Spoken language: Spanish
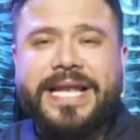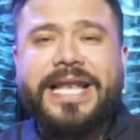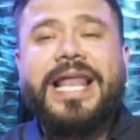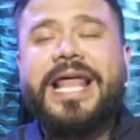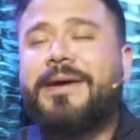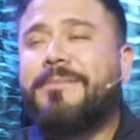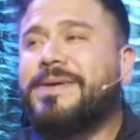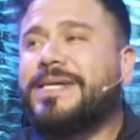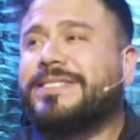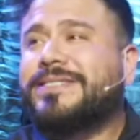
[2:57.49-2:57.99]

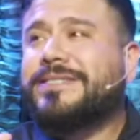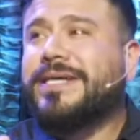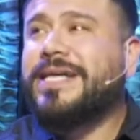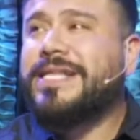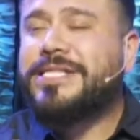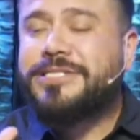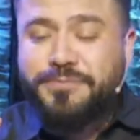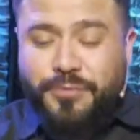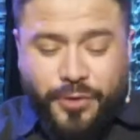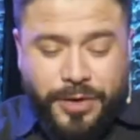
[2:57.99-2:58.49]
La
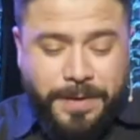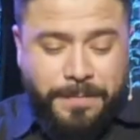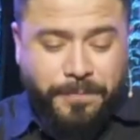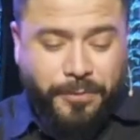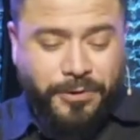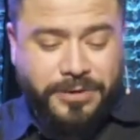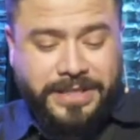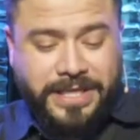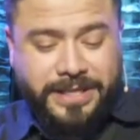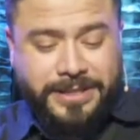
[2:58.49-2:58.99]
amistad es muy
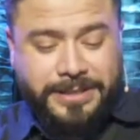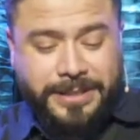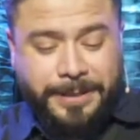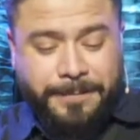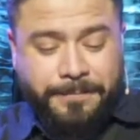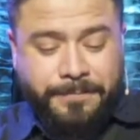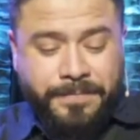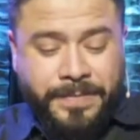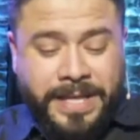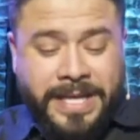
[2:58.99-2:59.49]
importante.
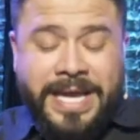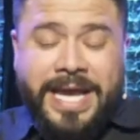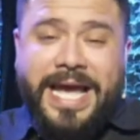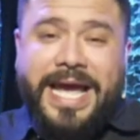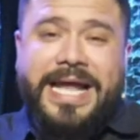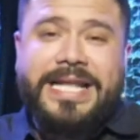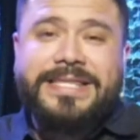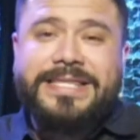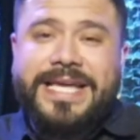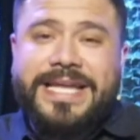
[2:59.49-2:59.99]

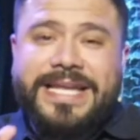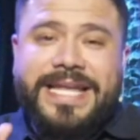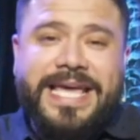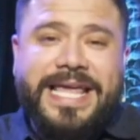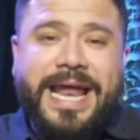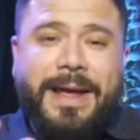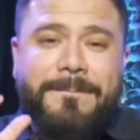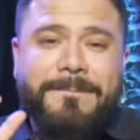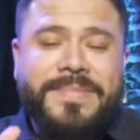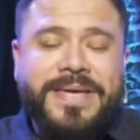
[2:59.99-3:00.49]
El
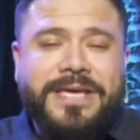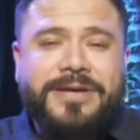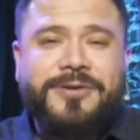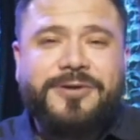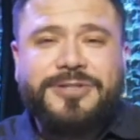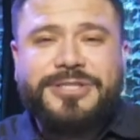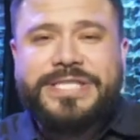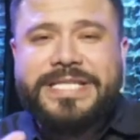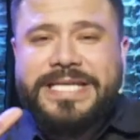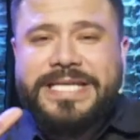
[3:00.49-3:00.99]
tener amigos y